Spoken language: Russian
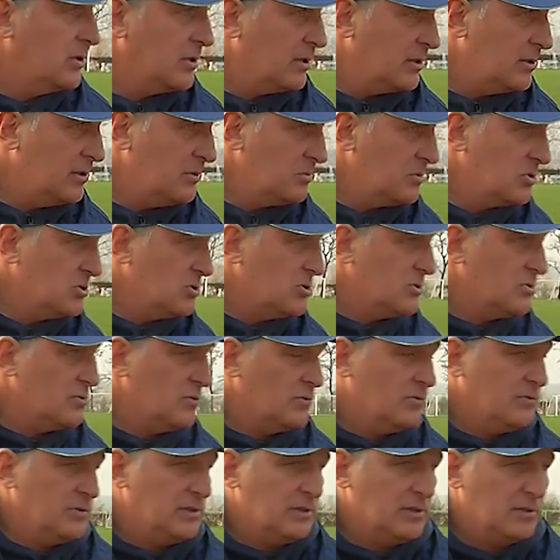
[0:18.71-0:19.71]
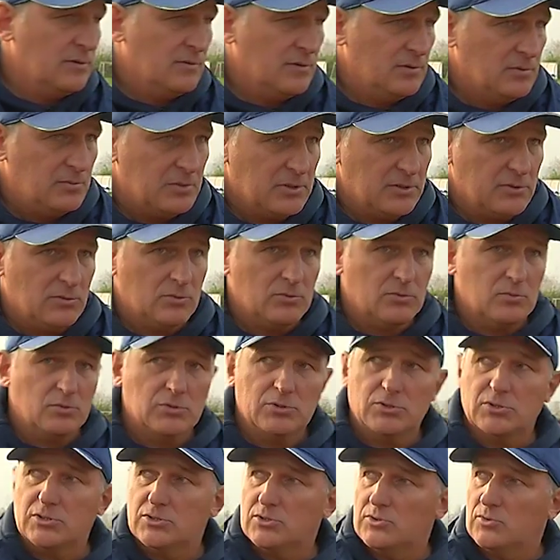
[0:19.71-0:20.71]
когда мы 6-0 выигрывали, потом
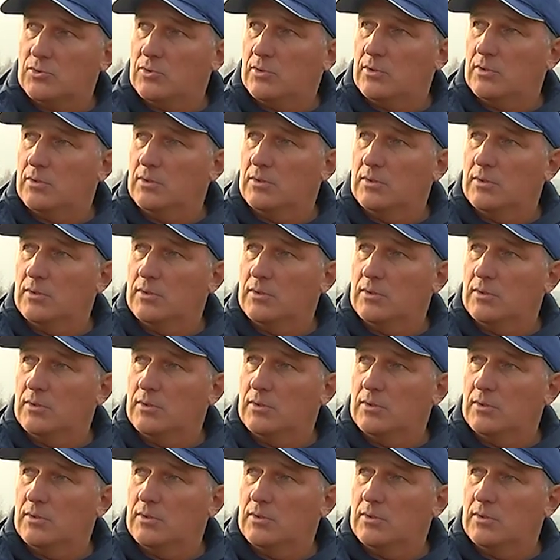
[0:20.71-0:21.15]
6-0